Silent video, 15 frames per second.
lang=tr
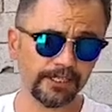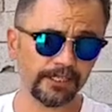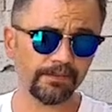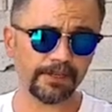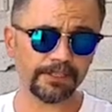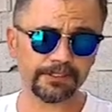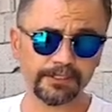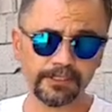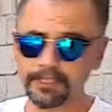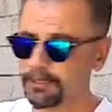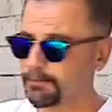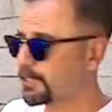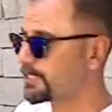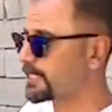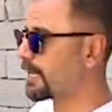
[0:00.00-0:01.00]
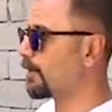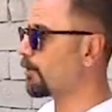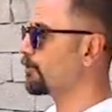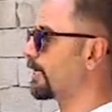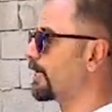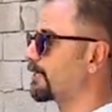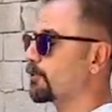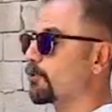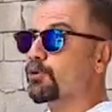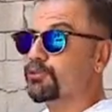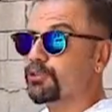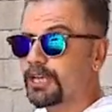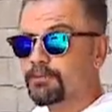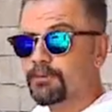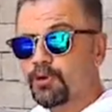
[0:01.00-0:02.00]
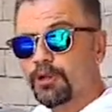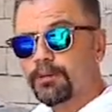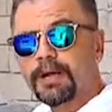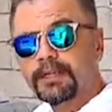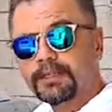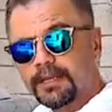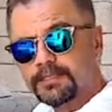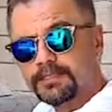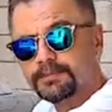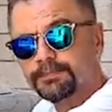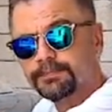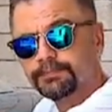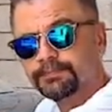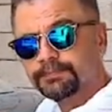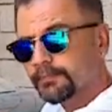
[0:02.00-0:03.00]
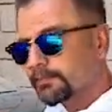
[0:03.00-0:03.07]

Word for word: da var. Evet. Mesela onlarda da ortaya mı koymak lazım? Hı